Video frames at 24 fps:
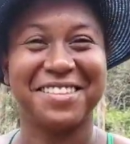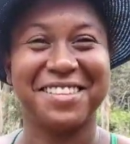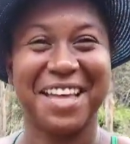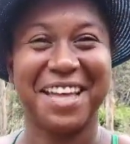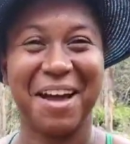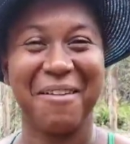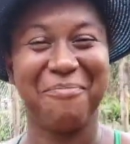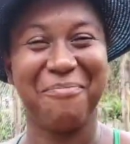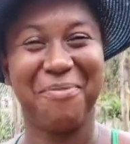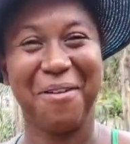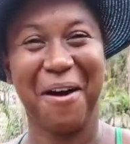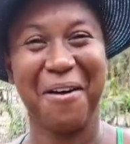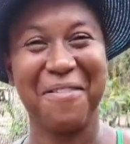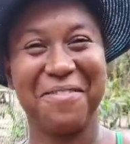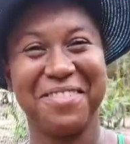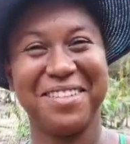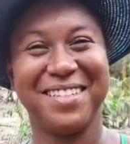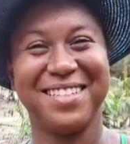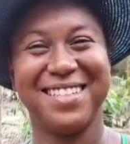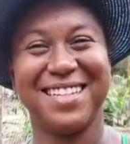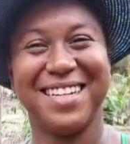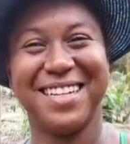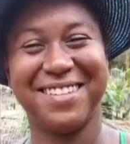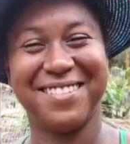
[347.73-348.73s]
tu tá
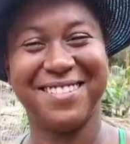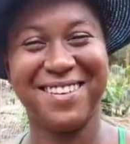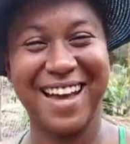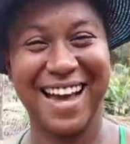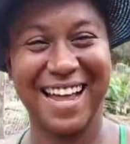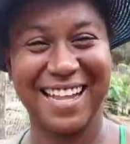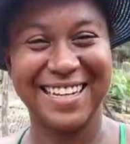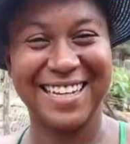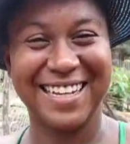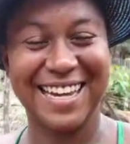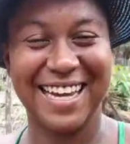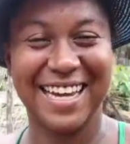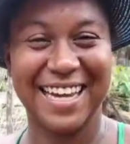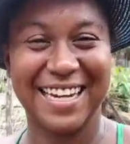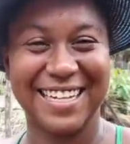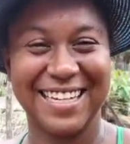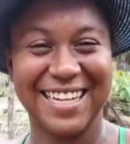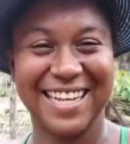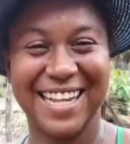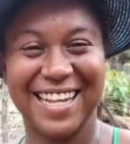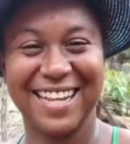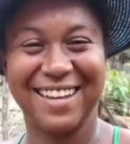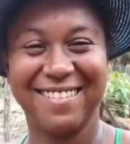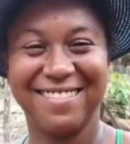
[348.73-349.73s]
improvisando o galinheiro,
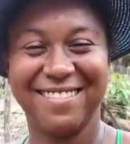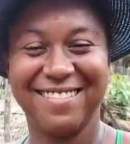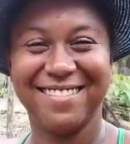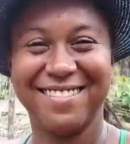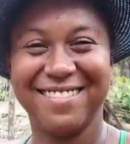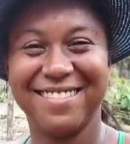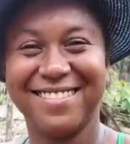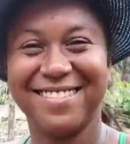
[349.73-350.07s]
não é não?